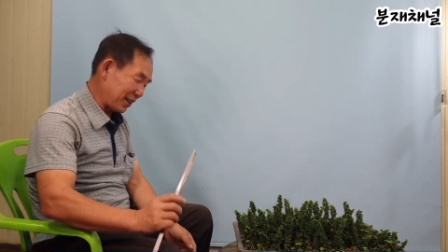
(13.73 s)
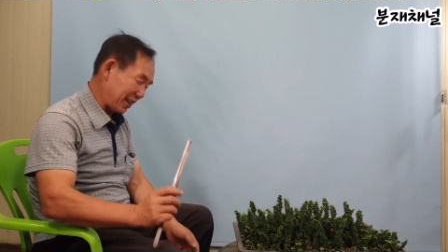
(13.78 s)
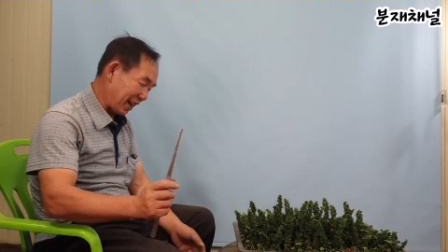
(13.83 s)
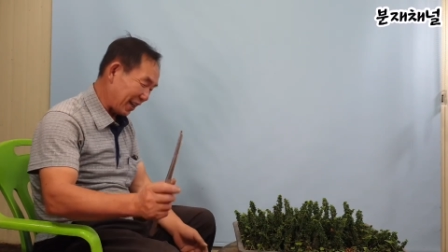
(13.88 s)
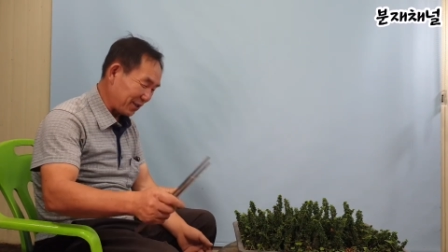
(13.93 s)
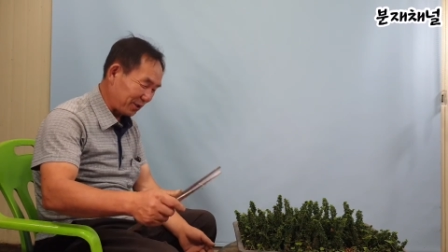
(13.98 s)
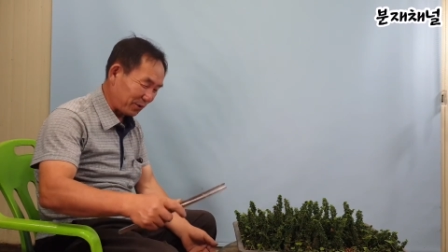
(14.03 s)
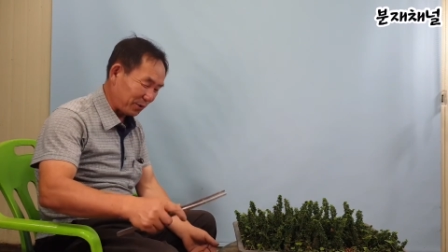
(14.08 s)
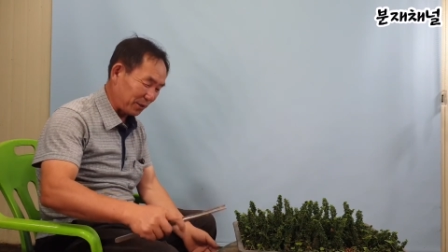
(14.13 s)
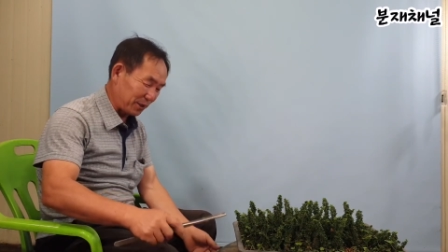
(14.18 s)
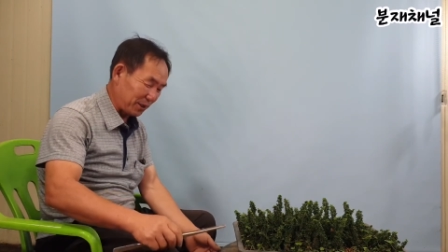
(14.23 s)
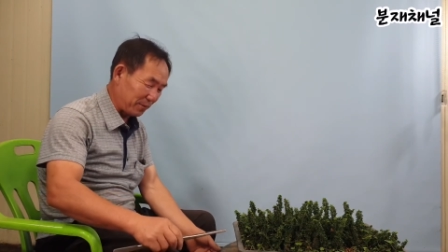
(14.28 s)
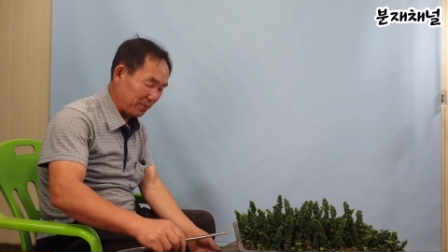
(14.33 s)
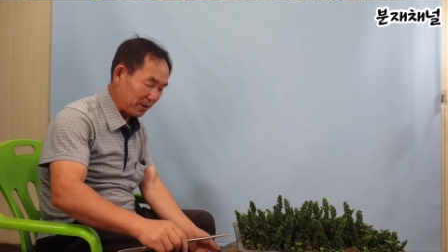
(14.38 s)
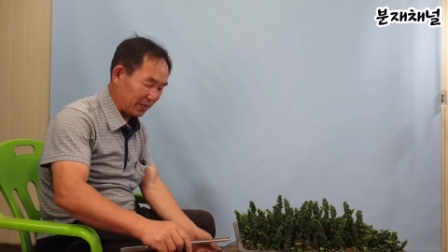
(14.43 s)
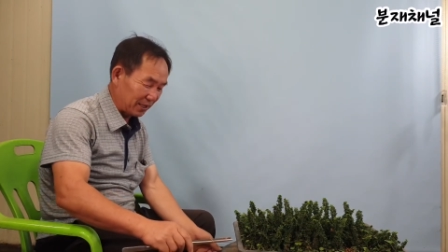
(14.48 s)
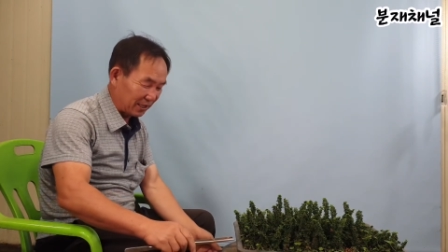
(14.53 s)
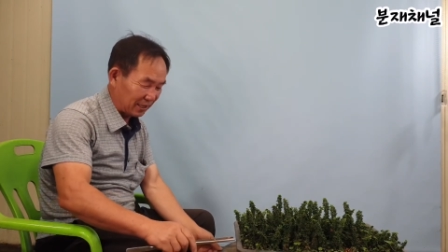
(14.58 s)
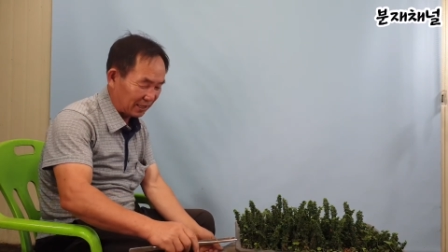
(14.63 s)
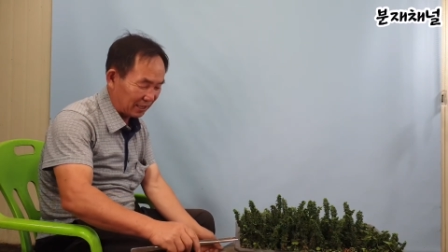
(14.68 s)
왜 갈수록
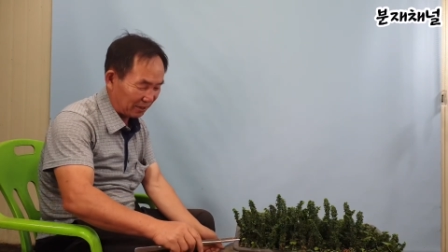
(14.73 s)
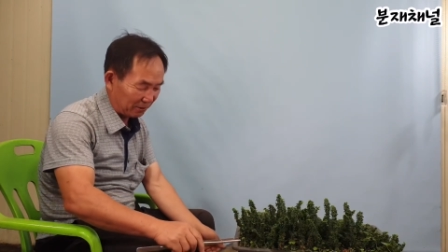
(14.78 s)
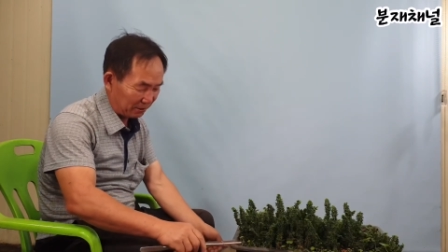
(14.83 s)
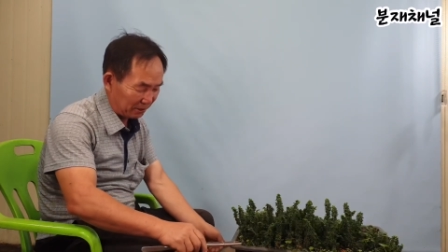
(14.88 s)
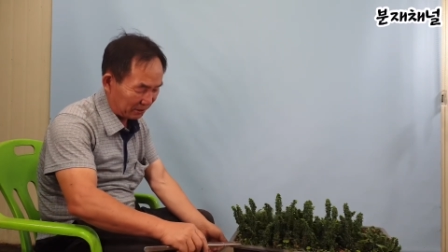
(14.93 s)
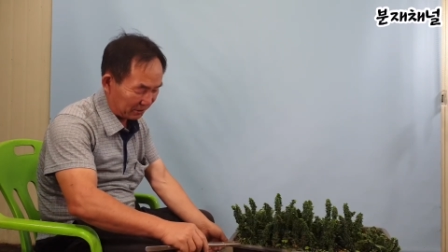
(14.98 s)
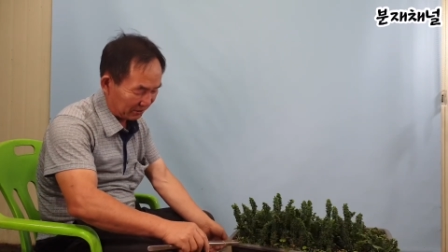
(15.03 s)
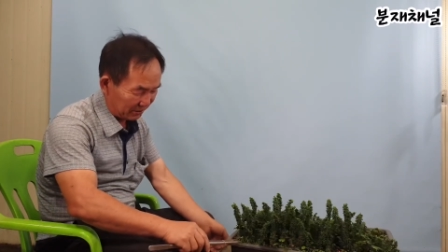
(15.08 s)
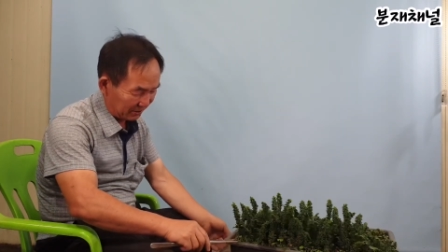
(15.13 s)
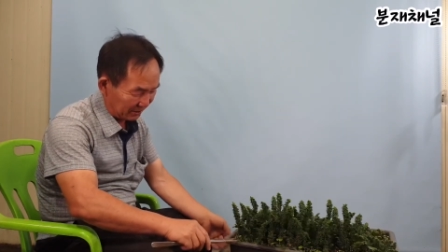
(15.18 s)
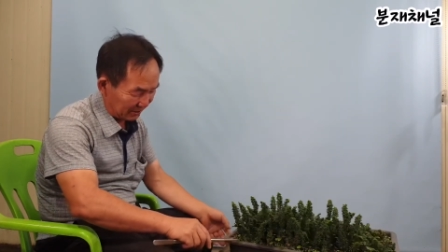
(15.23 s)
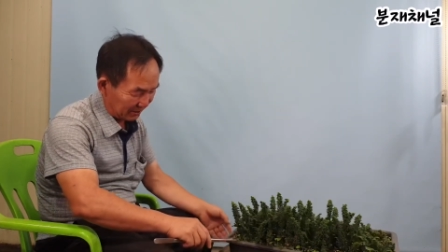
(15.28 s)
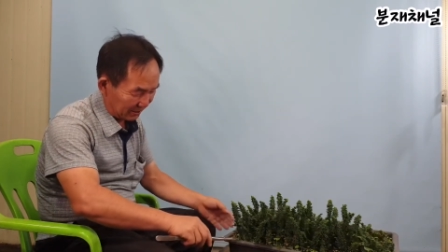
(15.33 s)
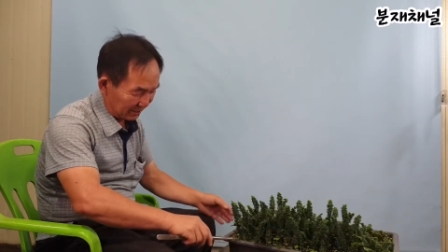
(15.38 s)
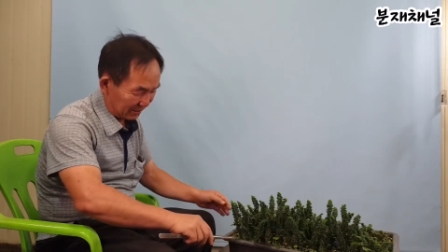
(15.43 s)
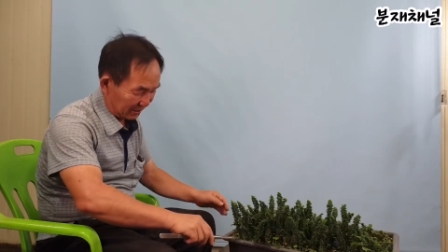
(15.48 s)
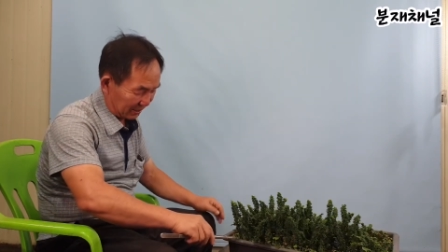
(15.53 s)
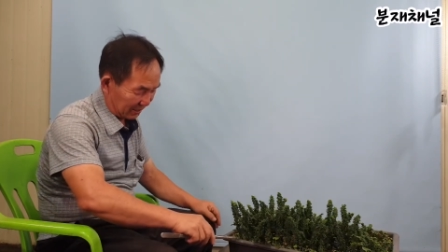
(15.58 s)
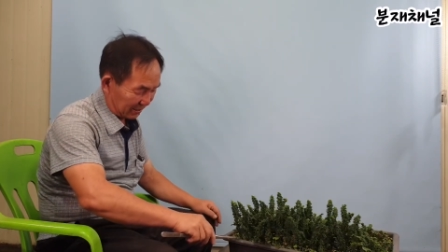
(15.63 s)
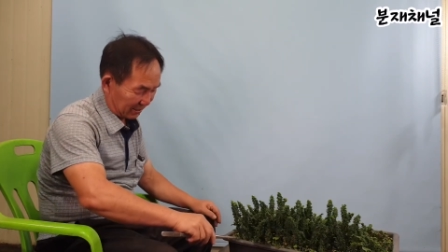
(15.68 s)
심해지신다고요?
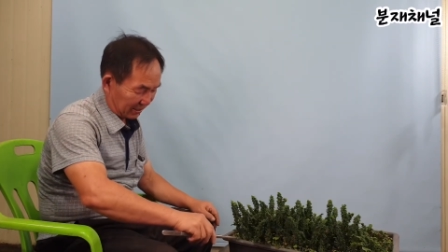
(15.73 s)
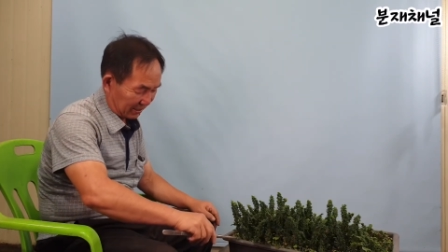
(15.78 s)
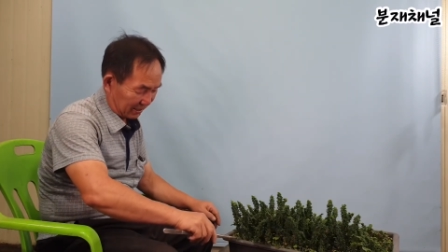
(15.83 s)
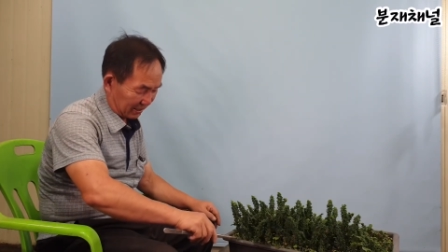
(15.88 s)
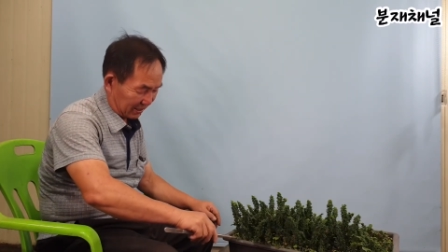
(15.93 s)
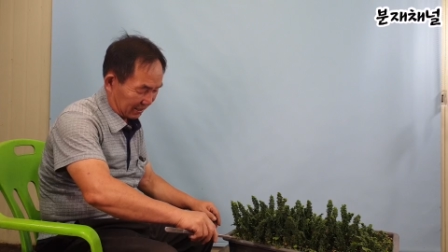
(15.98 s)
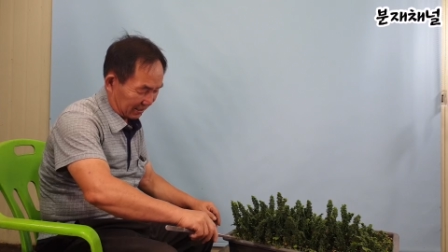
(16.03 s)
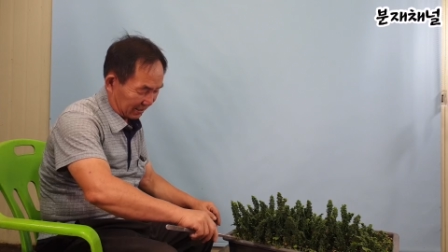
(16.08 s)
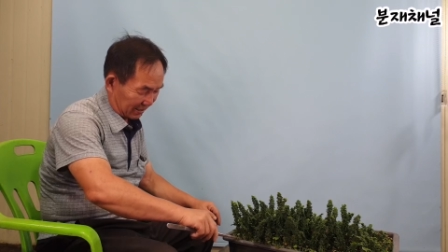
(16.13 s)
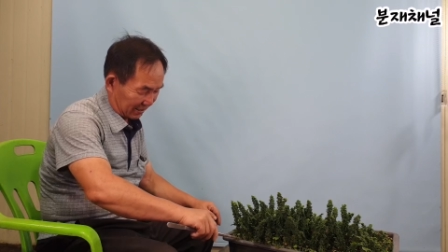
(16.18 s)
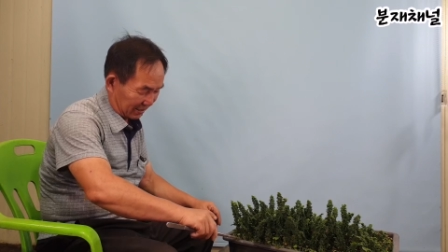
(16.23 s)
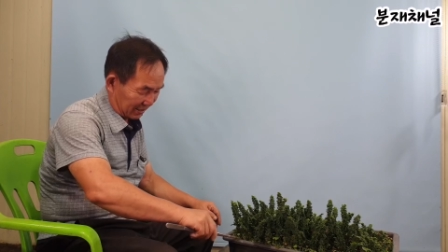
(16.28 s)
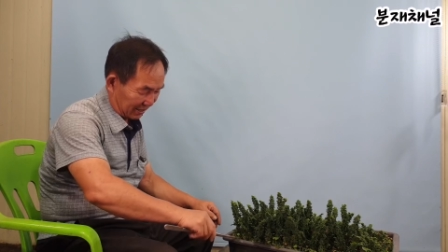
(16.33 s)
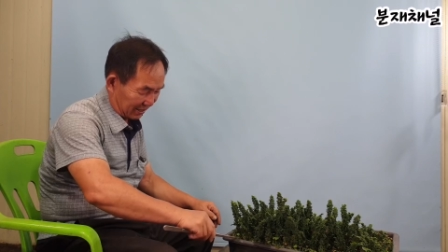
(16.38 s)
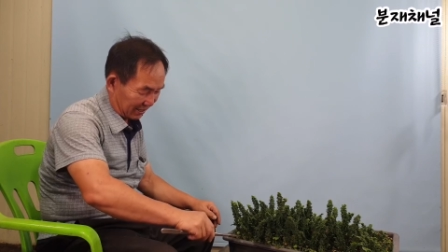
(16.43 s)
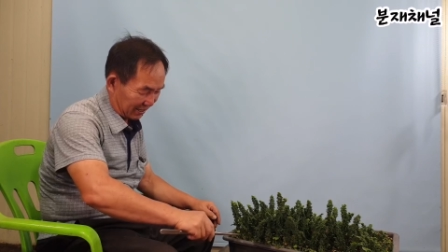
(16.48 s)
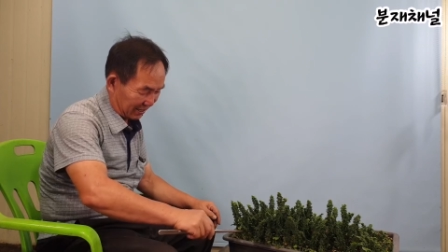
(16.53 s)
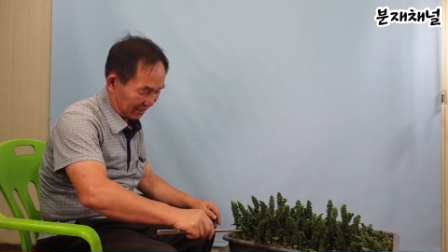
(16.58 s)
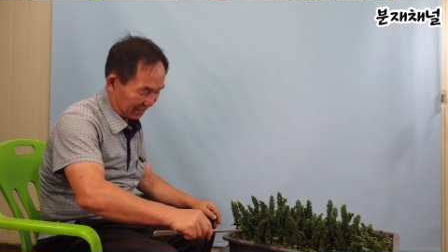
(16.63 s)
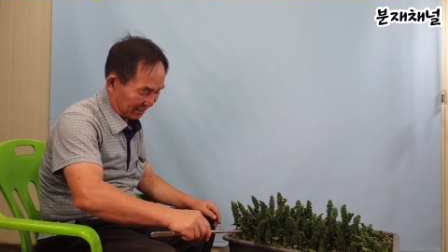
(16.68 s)

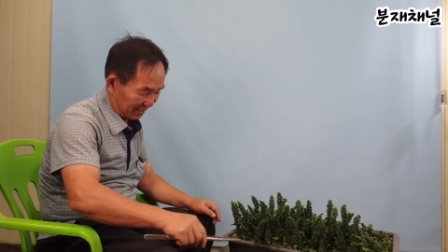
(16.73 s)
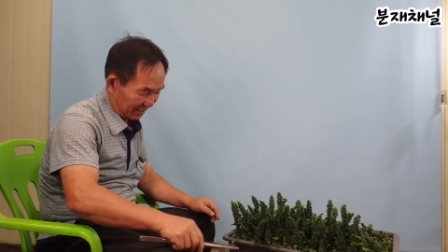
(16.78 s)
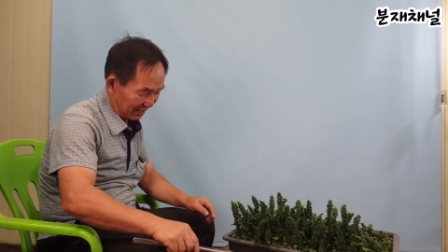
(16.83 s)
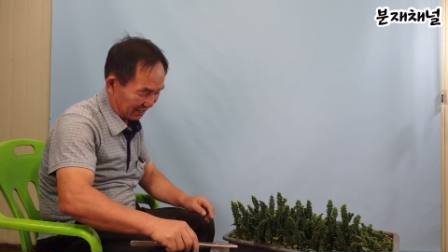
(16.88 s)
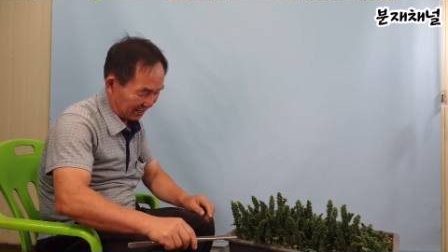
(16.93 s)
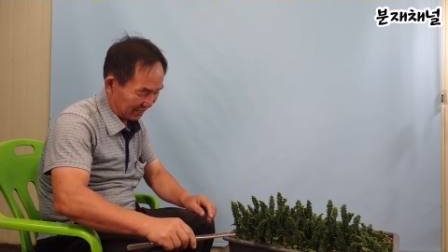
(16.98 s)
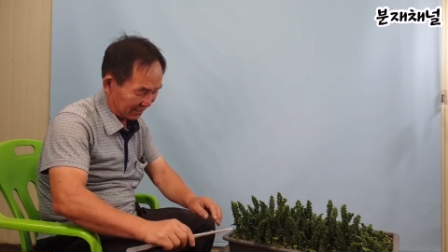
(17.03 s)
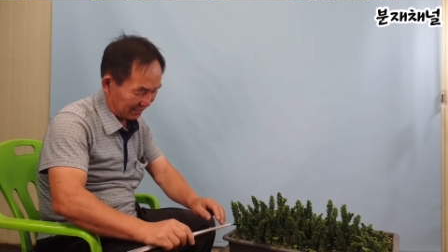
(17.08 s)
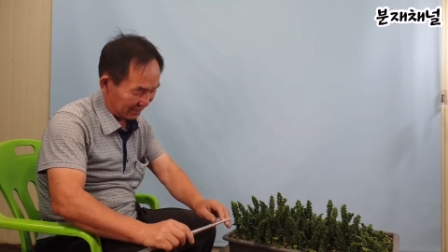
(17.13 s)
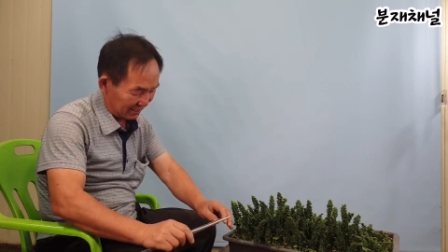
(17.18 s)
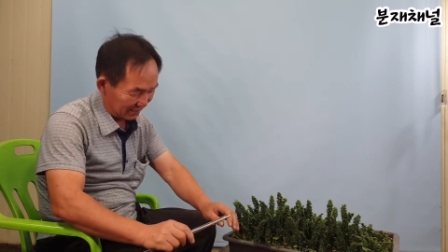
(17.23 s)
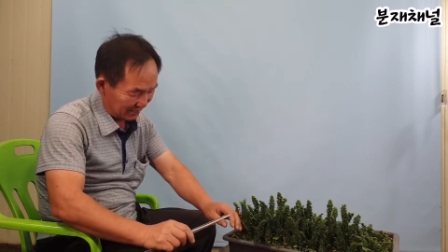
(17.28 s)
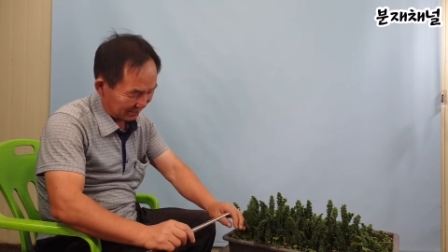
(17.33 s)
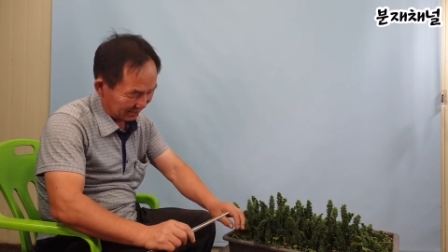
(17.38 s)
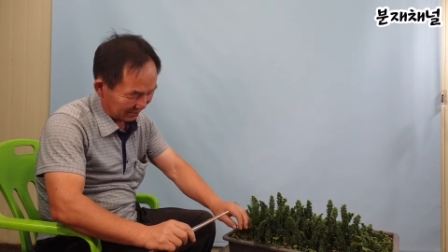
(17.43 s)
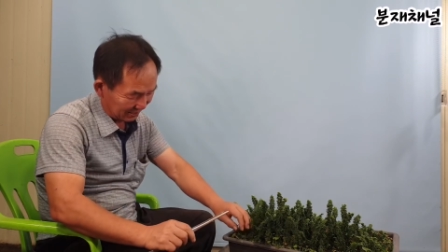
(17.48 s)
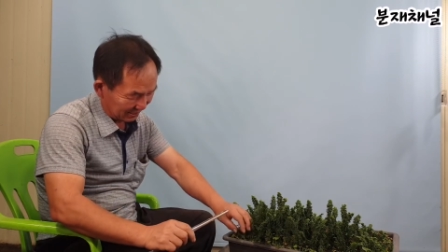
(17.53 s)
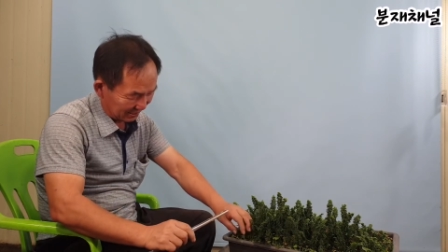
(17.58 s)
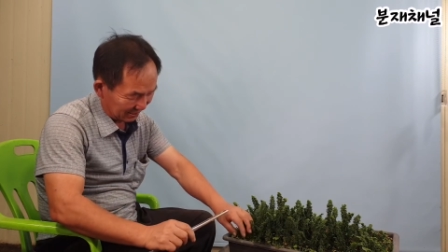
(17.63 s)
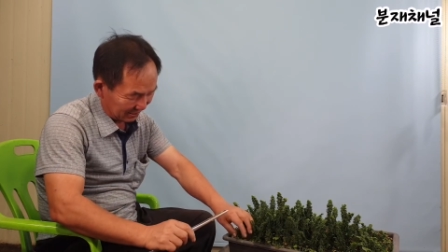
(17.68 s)

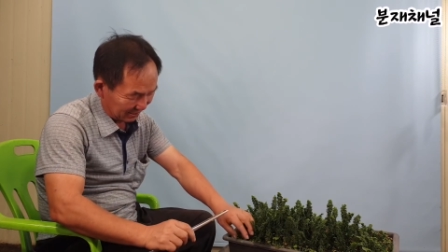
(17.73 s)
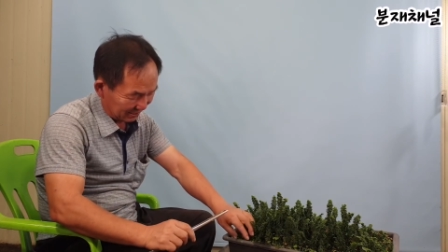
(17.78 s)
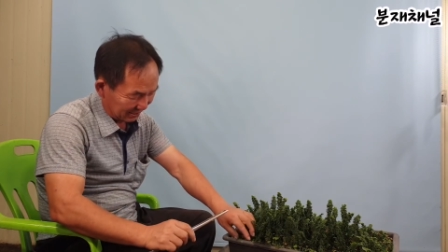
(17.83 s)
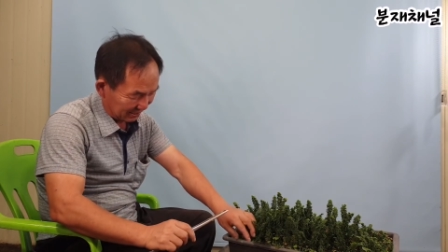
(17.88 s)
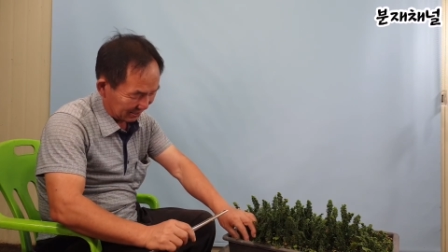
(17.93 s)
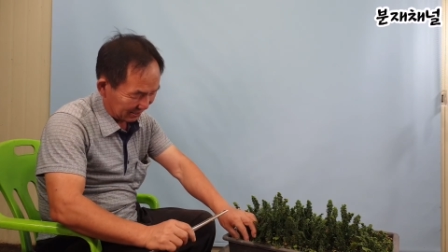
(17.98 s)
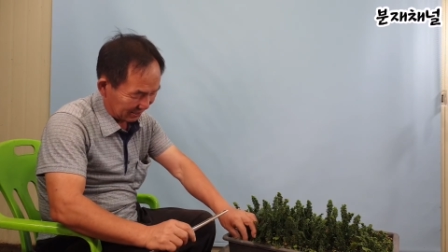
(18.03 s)
예.